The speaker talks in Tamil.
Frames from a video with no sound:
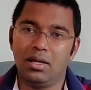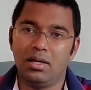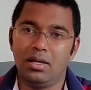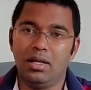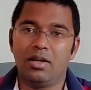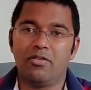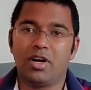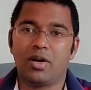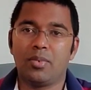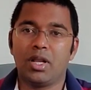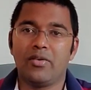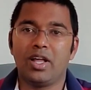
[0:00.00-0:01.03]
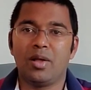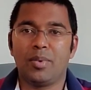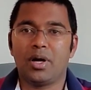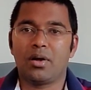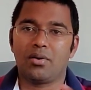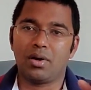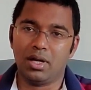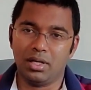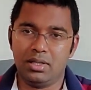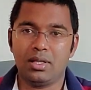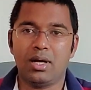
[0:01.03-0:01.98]
நீங்கள் ஃபார்மாவில் வேலை பார்க்கணுன்னா
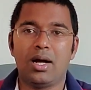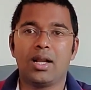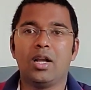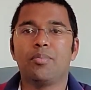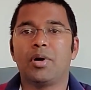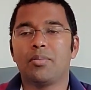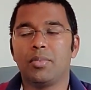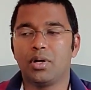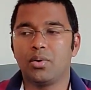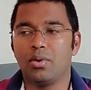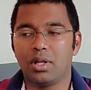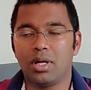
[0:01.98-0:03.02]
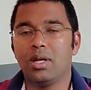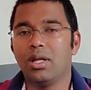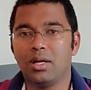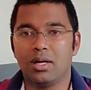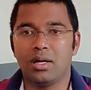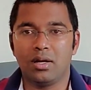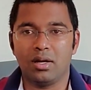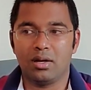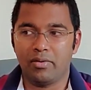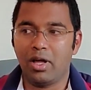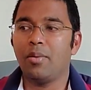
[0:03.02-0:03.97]
இந்த ஆறு டிபார்ட்மெண்ட்டுக்குள்ளே தான் நீங்கள்
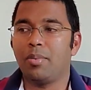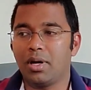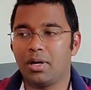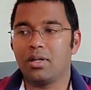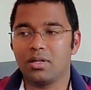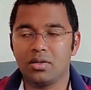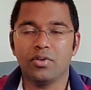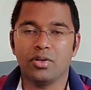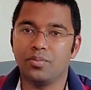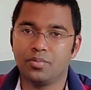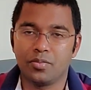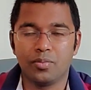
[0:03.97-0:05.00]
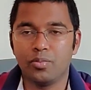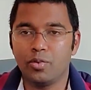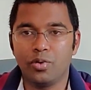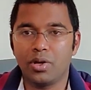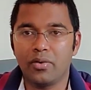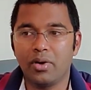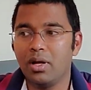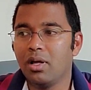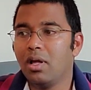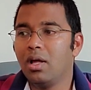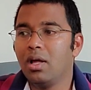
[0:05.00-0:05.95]
வேலை பார்க்குறதுக்கு வரும் ஓகேவா
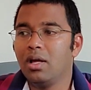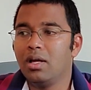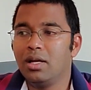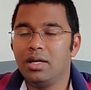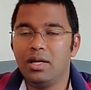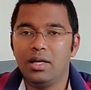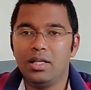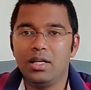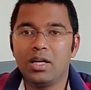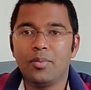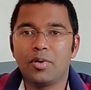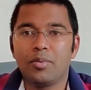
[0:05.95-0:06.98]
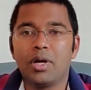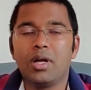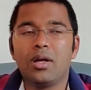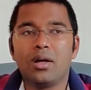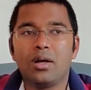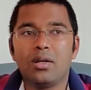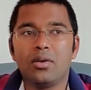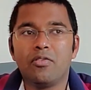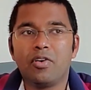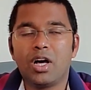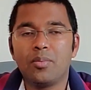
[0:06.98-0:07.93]
இதுக்கப்புறமா
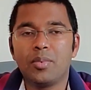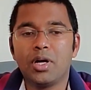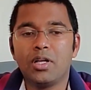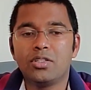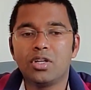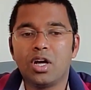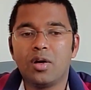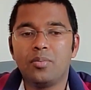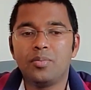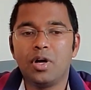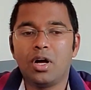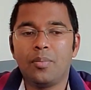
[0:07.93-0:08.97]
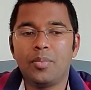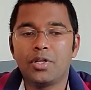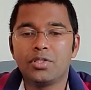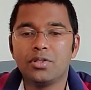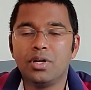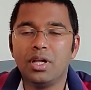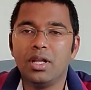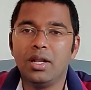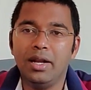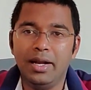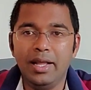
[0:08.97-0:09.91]
ஃபார்மா ஜாப் ஆப்பர்ச்சுனிட்டி
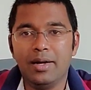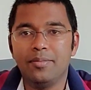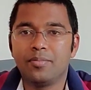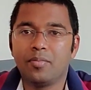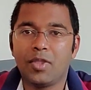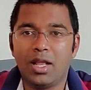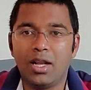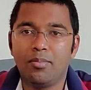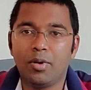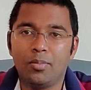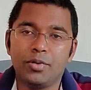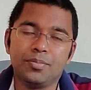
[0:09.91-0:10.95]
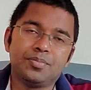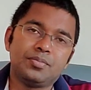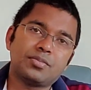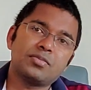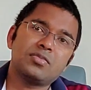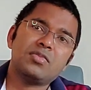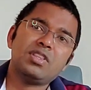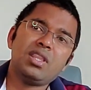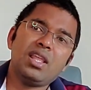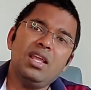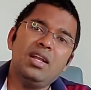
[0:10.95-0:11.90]
இன் இந்தியா என்னென்னு பார்ப்போம்
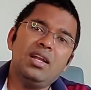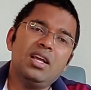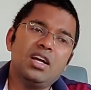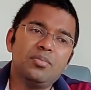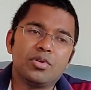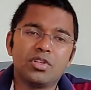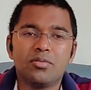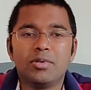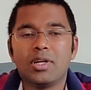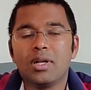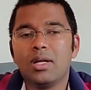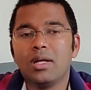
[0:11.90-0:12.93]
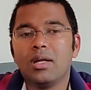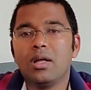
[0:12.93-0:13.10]
இந்தியாவை பொறுத்த மட்டும்